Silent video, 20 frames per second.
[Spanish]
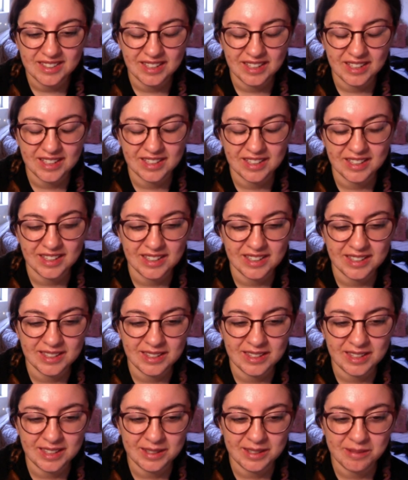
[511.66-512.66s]
Eh,
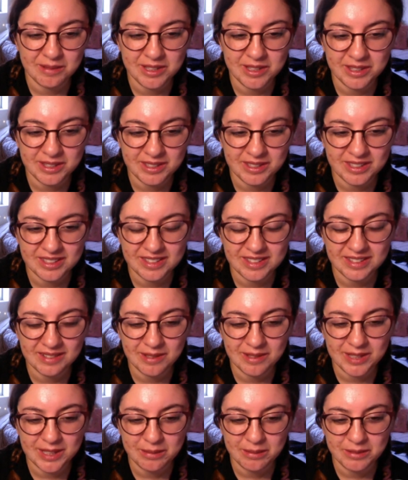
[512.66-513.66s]
ahí está descuento de
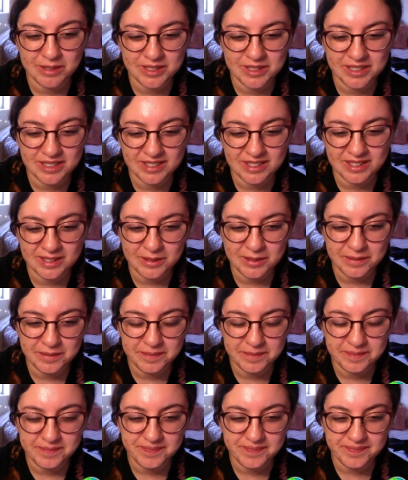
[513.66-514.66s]
50%.
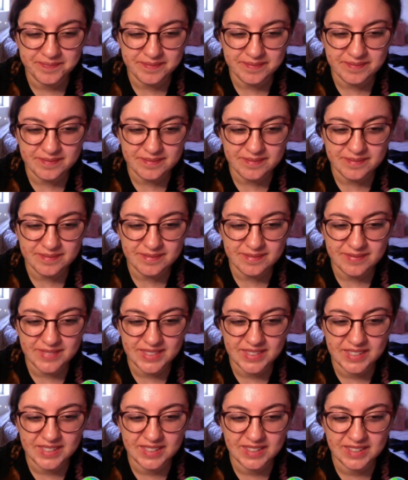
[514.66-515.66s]

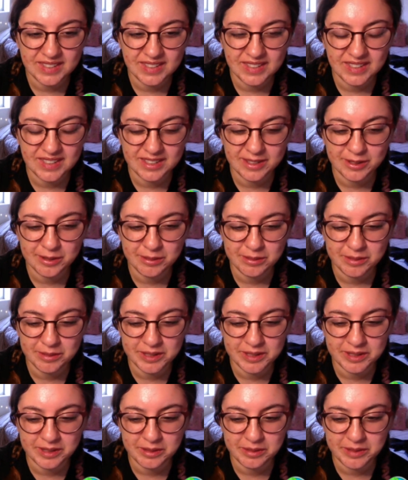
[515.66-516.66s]
Y eso
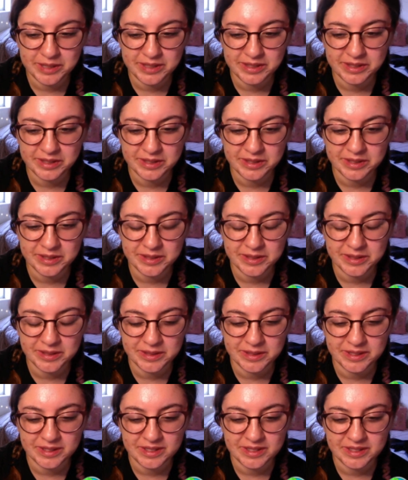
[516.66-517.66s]
pues,
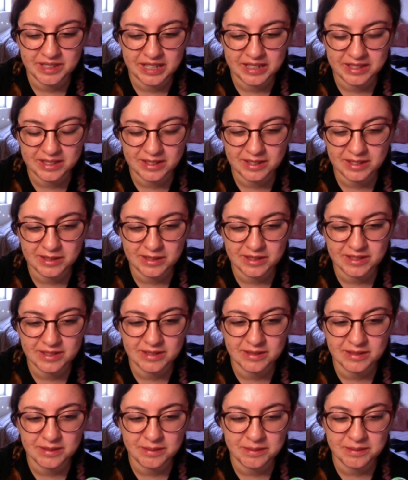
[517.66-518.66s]
recomiendo
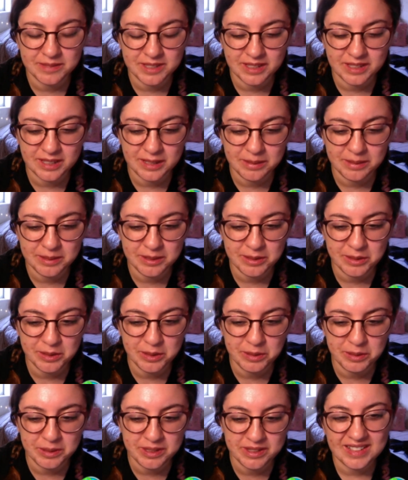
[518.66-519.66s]
harto Clip
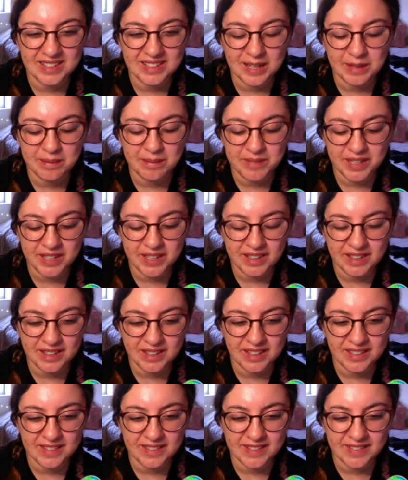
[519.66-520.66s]
Studio Paint.
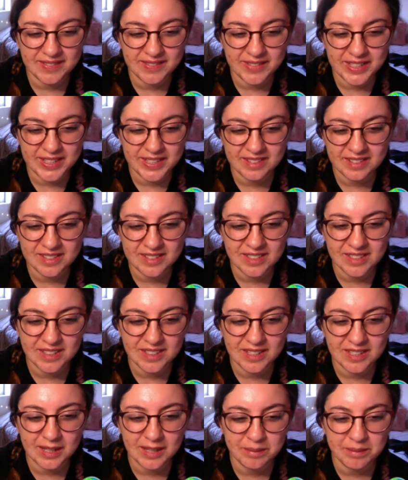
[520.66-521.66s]
Cambia, hay varias
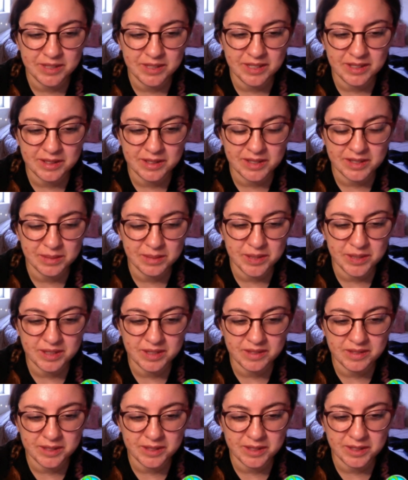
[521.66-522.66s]
cosas que cambian con
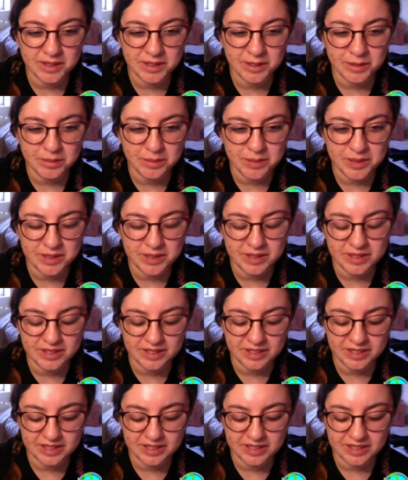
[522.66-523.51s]
respecto a Photoshop, pero